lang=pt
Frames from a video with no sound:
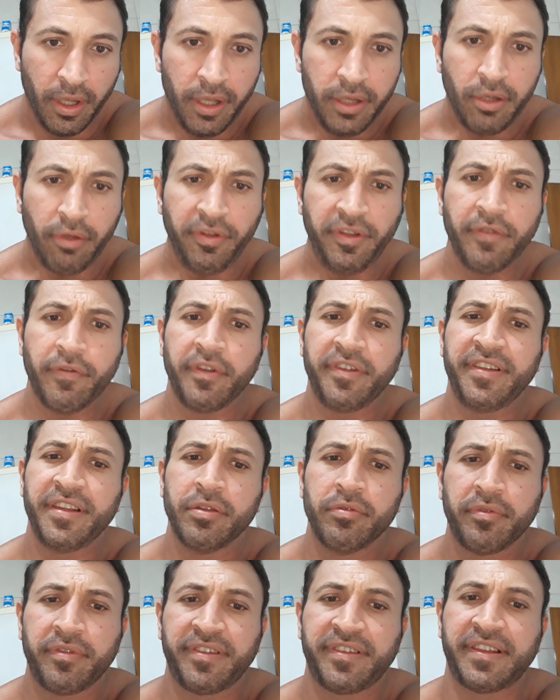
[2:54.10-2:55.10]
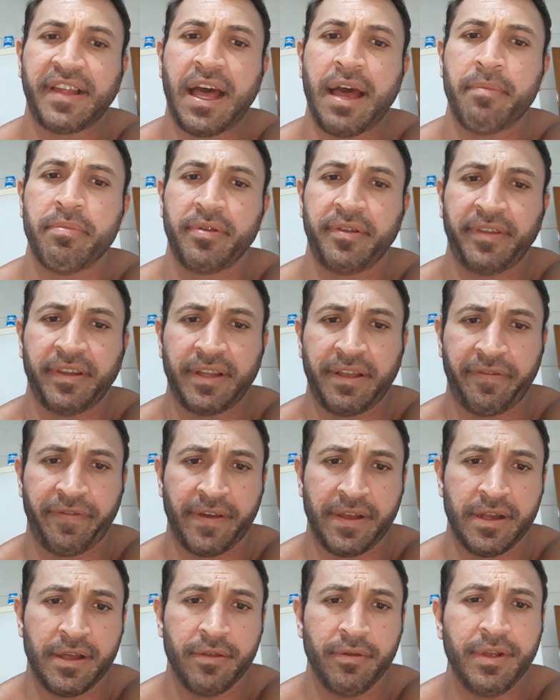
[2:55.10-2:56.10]
Então, se você não sabe o que você está
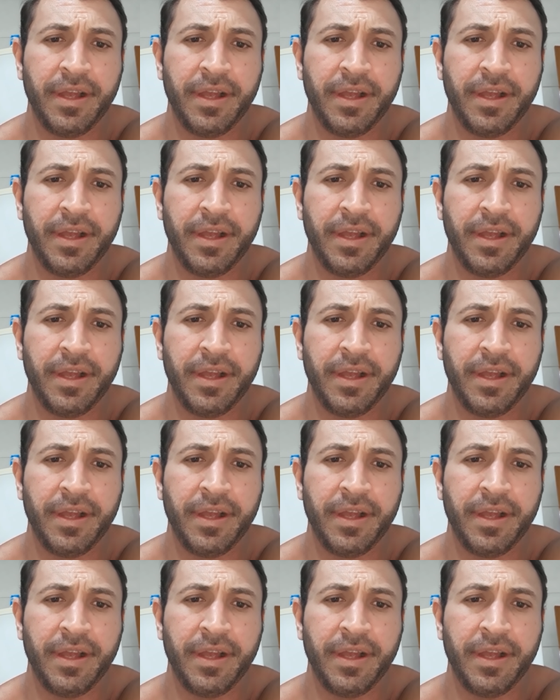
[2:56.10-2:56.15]
falando,